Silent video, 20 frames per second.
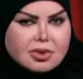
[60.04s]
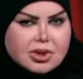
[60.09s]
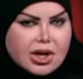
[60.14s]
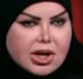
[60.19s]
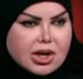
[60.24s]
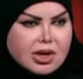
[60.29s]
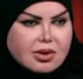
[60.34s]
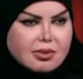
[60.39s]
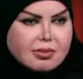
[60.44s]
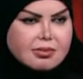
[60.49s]

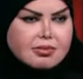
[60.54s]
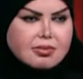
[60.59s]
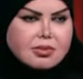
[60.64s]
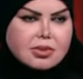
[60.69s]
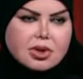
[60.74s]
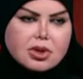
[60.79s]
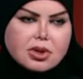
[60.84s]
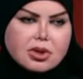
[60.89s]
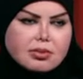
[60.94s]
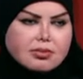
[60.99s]
يعني
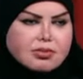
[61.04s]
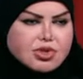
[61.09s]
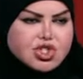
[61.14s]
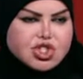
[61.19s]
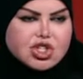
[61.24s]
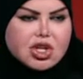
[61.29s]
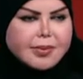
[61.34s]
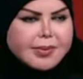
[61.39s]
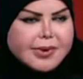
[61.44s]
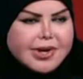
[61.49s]

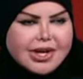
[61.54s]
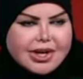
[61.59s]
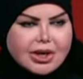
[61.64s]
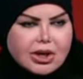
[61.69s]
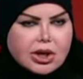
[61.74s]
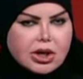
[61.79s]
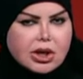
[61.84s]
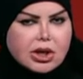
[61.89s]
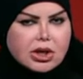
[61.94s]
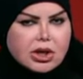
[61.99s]
مش
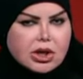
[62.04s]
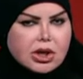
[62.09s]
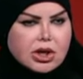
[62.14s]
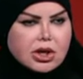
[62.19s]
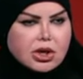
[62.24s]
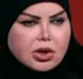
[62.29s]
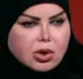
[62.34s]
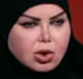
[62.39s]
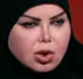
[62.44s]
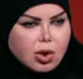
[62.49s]
طبيعي ان
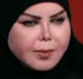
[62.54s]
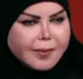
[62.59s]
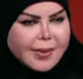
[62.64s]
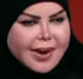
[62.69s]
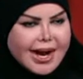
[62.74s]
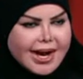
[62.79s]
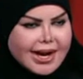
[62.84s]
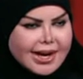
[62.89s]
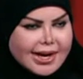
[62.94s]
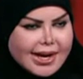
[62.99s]
يجي يطلب
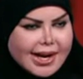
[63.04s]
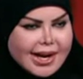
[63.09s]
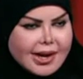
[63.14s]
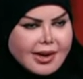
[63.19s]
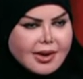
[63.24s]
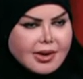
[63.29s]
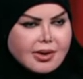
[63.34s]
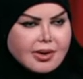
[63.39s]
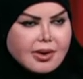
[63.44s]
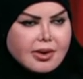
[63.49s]
اكله
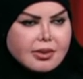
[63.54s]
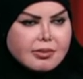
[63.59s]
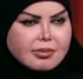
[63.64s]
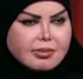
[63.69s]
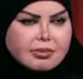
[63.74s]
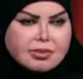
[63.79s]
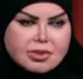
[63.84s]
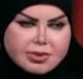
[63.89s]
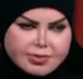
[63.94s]
مسقعه